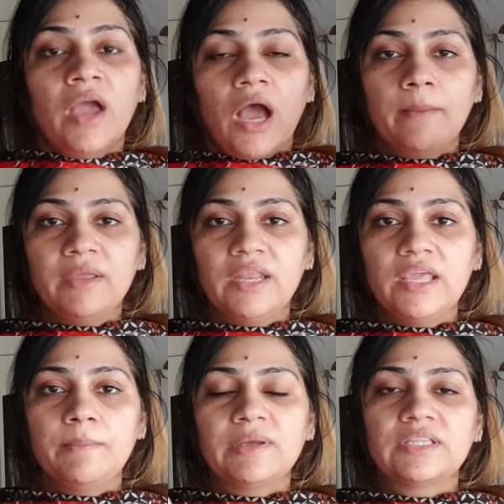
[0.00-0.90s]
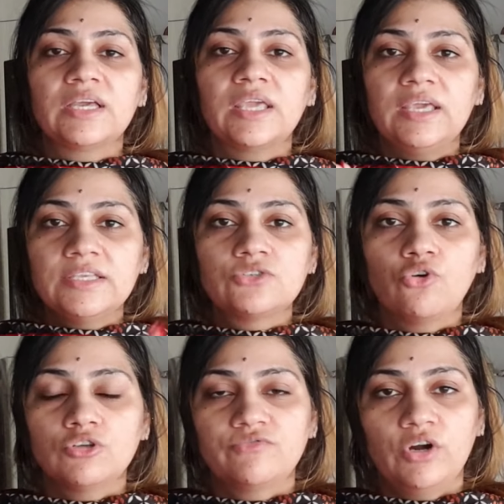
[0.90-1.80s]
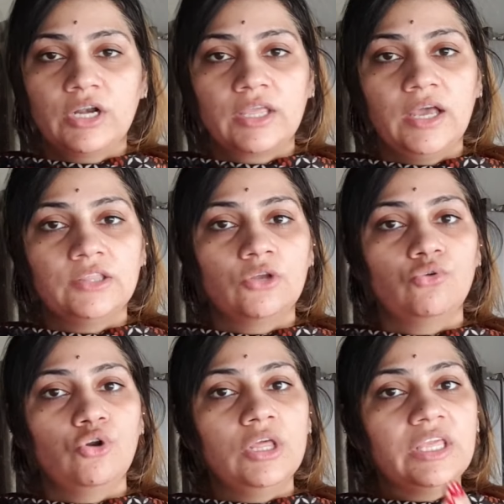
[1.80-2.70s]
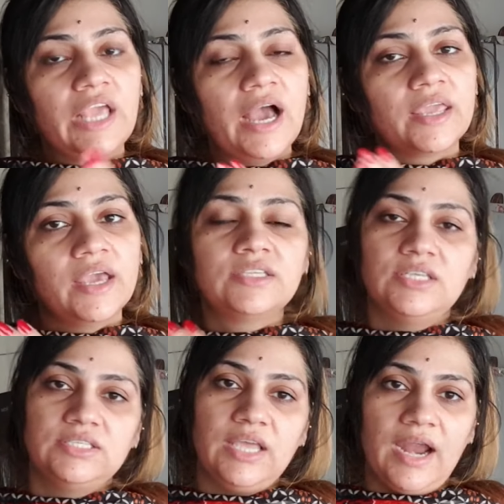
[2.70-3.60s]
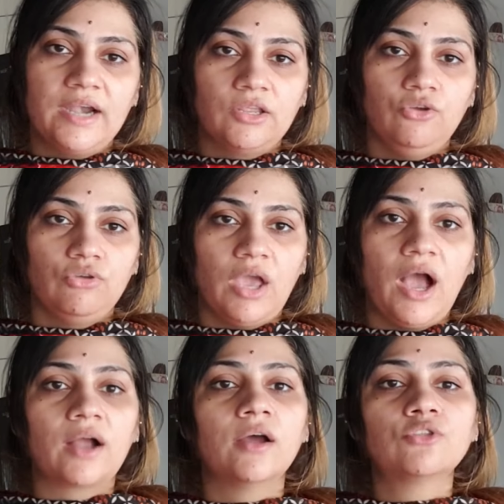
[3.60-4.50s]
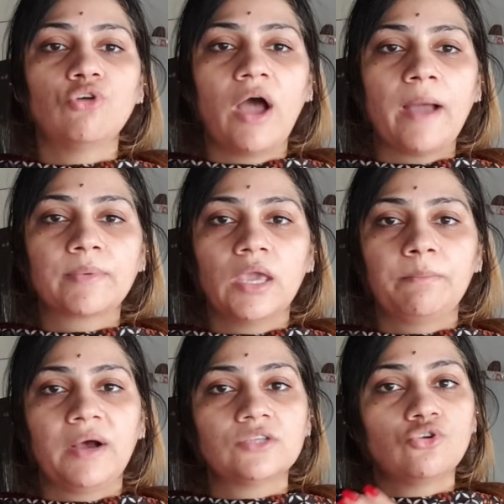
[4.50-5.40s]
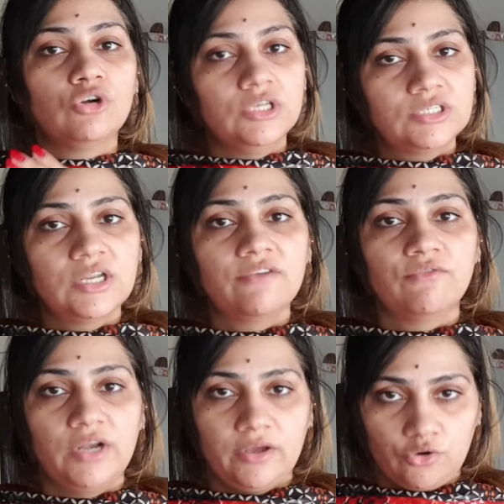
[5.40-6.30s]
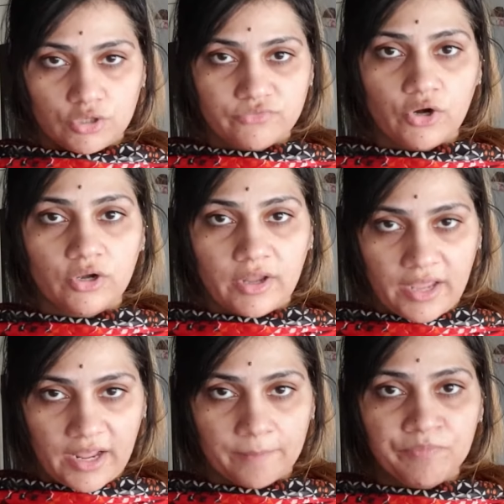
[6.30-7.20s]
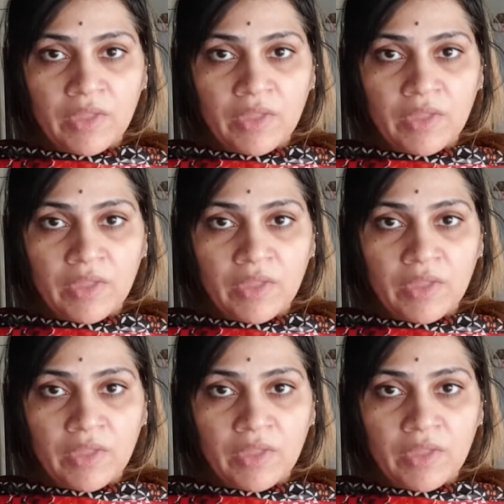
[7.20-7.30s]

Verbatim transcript: हमें नहीं पता कि इस रोज वाटर के अंदर उन्होंने क्या क्या चीजें ऐड की हुई हैं अगर तो आपके पास ओरिजिनल रोज वाटर है